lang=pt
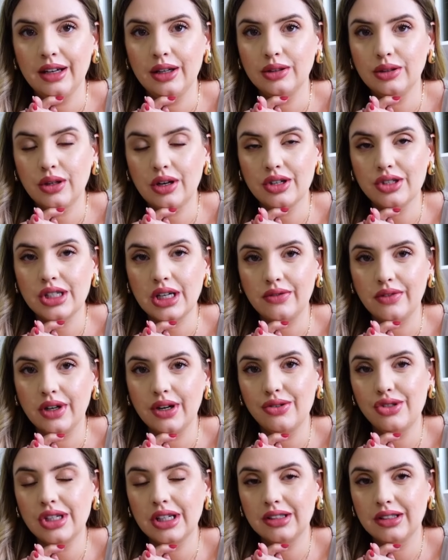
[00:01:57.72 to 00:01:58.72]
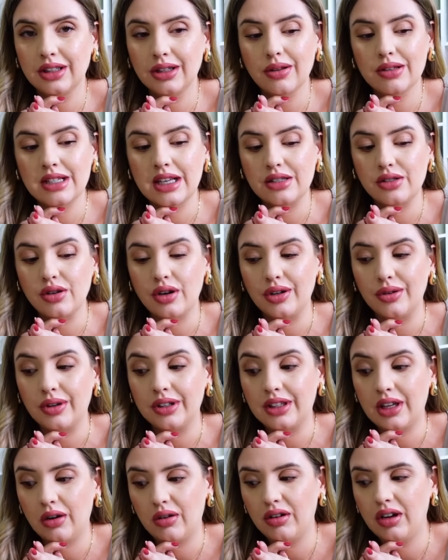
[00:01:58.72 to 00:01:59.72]
eu não achava que eu tinha tanto acessório
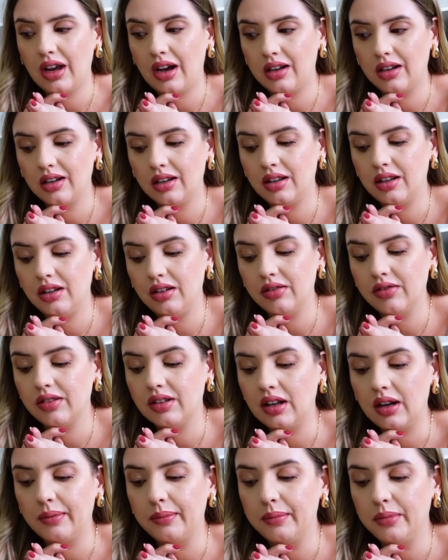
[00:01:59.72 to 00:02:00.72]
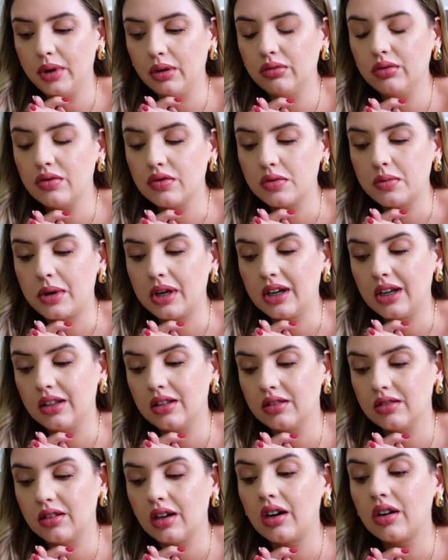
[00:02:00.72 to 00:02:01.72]
até olhar aqui e falar, meu Deus, pra que
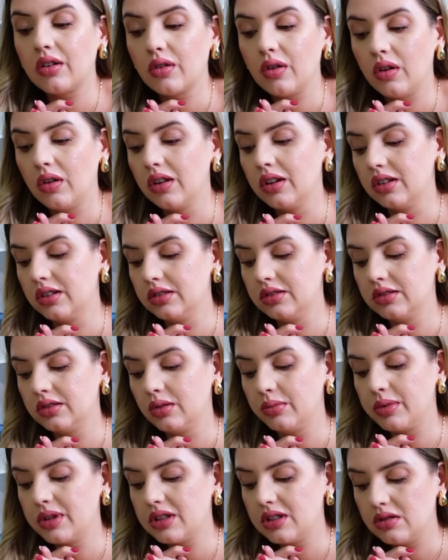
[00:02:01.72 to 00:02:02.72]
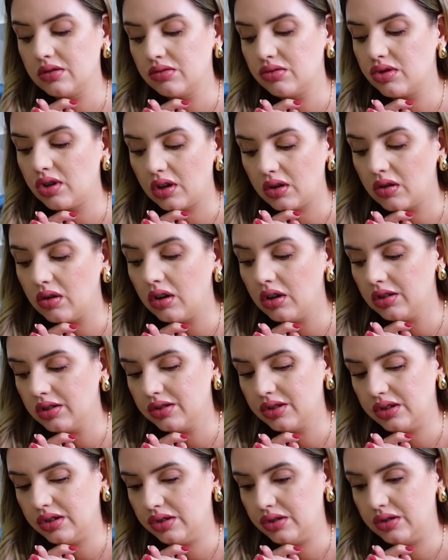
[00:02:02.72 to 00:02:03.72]
tanta argola? Não preciso de argola,
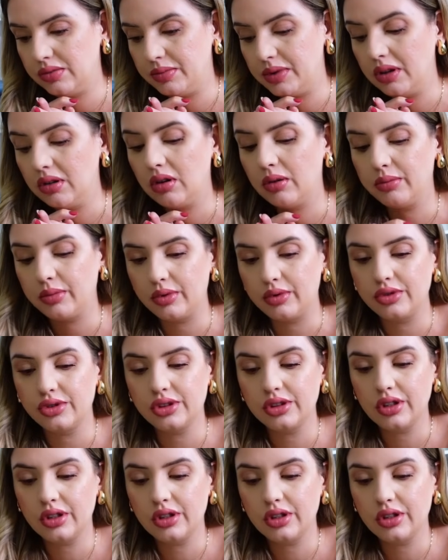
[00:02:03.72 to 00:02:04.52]
gente, pelo amor de